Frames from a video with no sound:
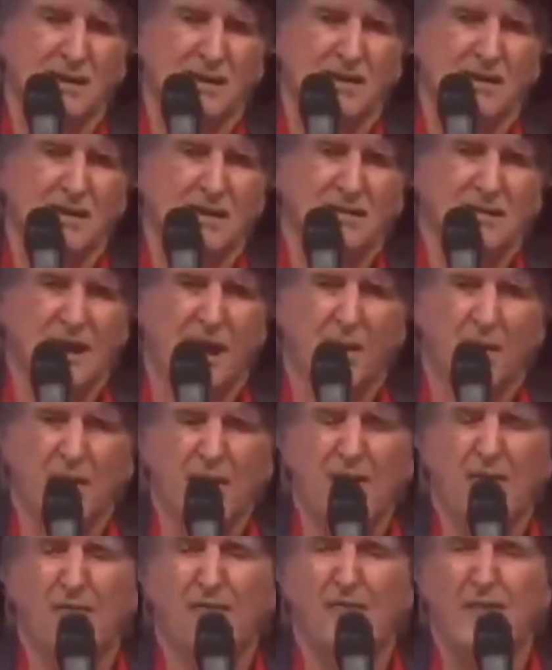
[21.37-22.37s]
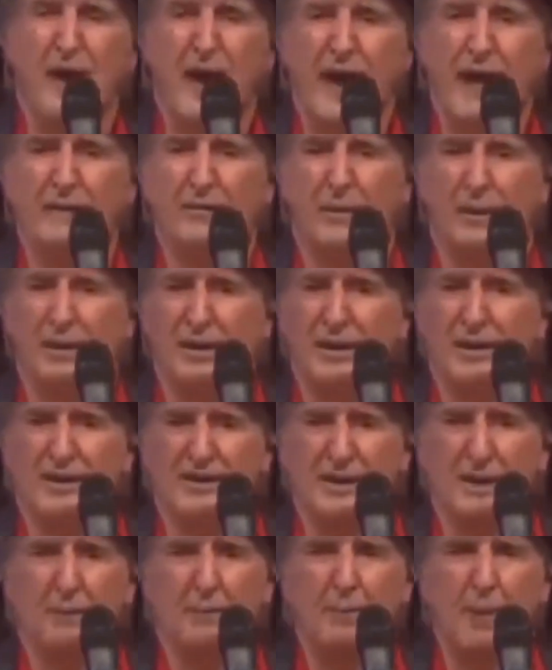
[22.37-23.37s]
E está o um inferno aqui em
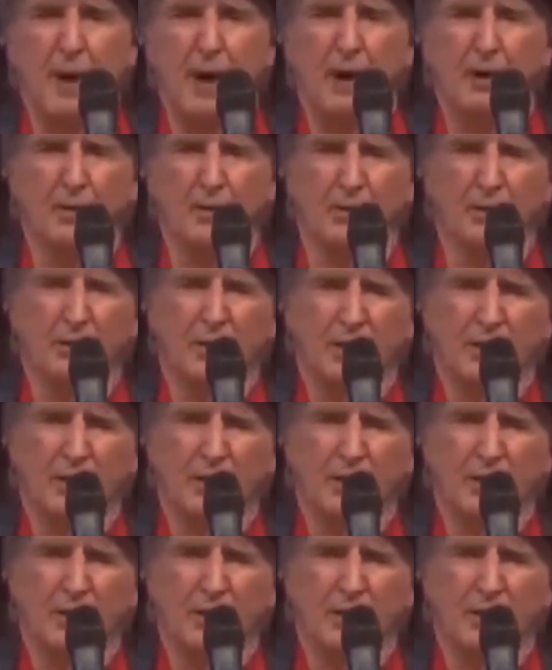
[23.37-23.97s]
São Paulo,